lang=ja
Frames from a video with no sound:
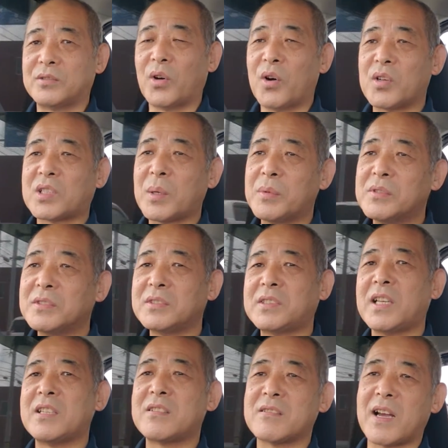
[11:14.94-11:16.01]
どうしても運
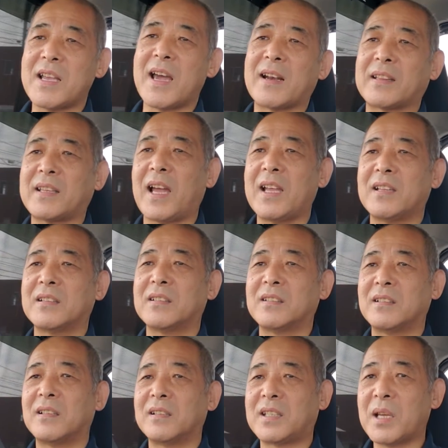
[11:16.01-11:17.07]
転手がやりたい
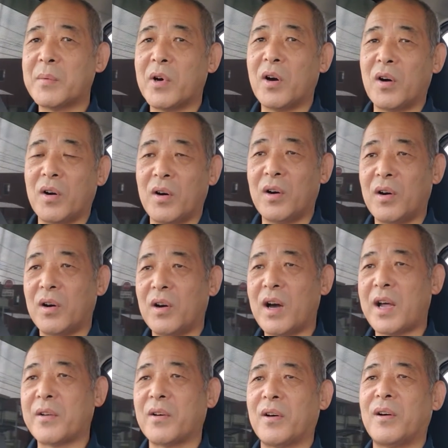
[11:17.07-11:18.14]
でも
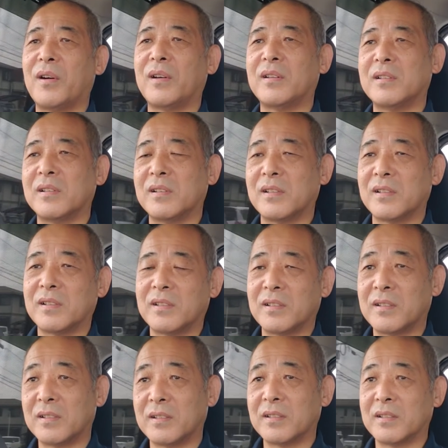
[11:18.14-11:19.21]
あ
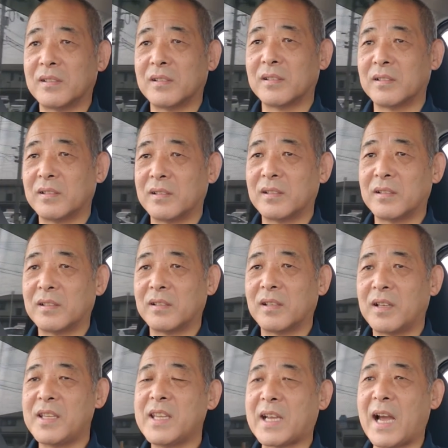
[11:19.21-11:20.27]

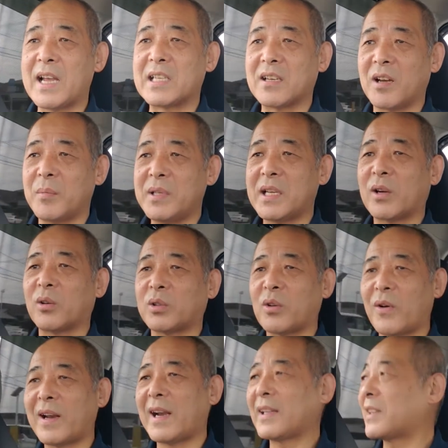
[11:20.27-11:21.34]
のー、いい会社はみんな
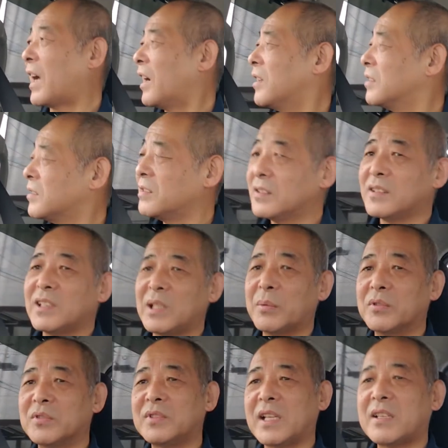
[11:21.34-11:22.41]
断られた
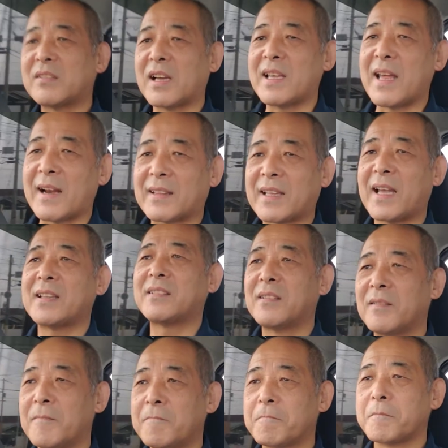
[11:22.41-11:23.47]
でも運転手がやりたい
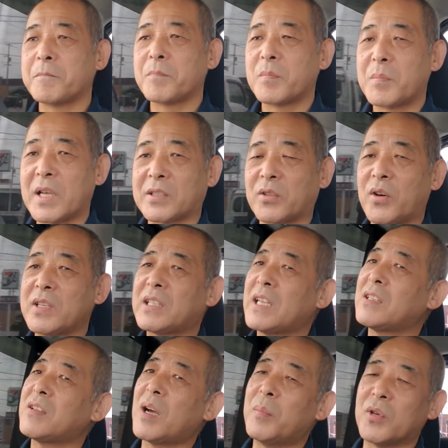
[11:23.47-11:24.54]
そういっ
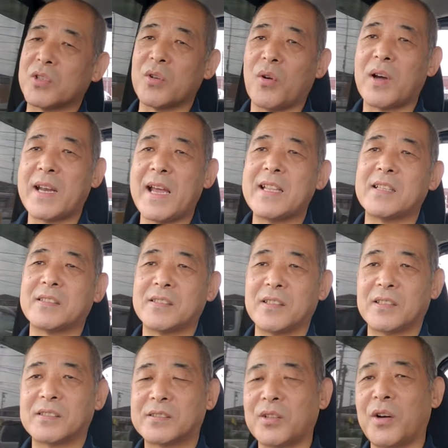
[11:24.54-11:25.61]
た人はもうしょうがないです
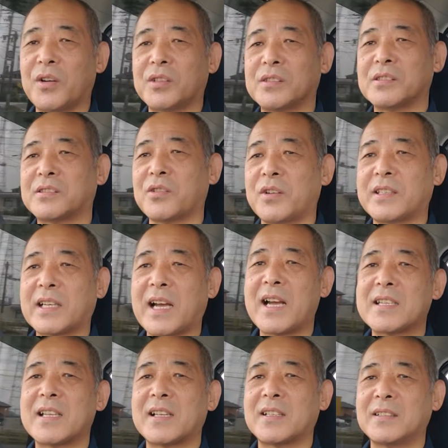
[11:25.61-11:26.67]
よそうそういった
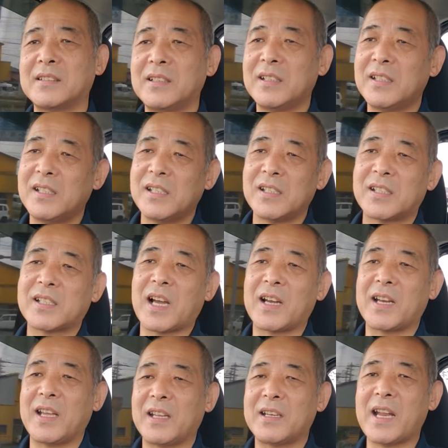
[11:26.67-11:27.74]
会社し
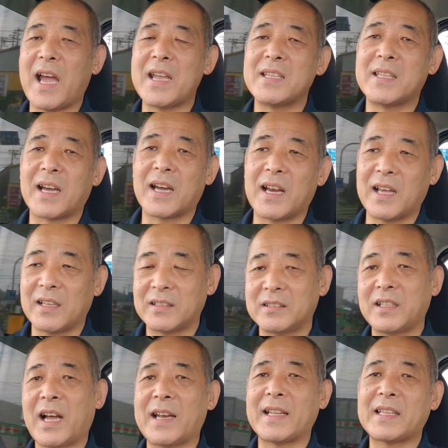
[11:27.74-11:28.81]
かねないんだから
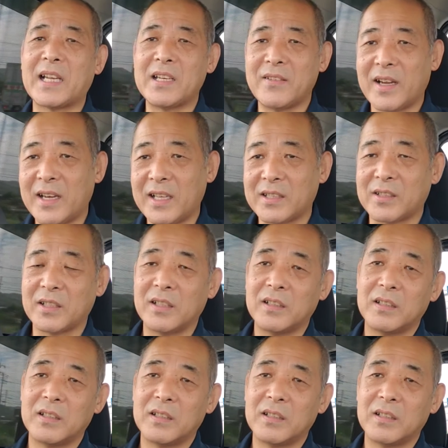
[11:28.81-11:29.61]
あなたにはね